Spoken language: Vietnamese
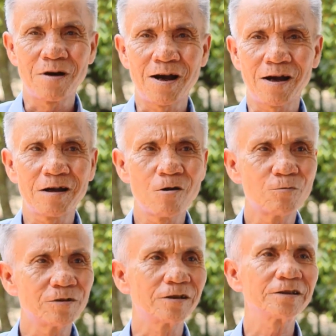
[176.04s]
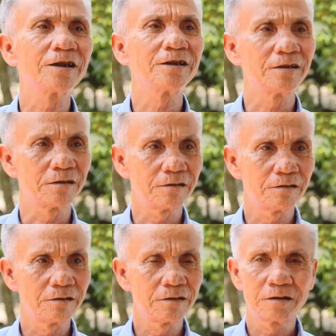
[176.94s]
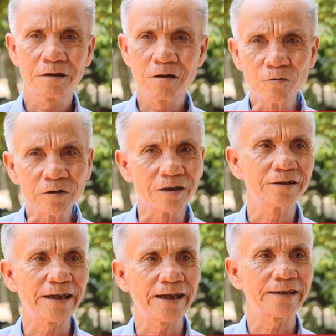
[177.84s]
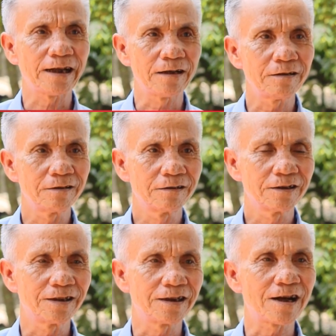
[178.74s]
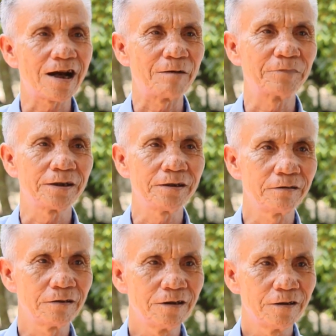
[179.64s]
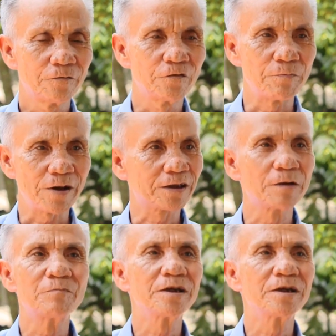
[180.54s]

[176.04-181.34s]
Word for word: mà không được xây dựng, không được che chắn thì ta cảm thấy về mặt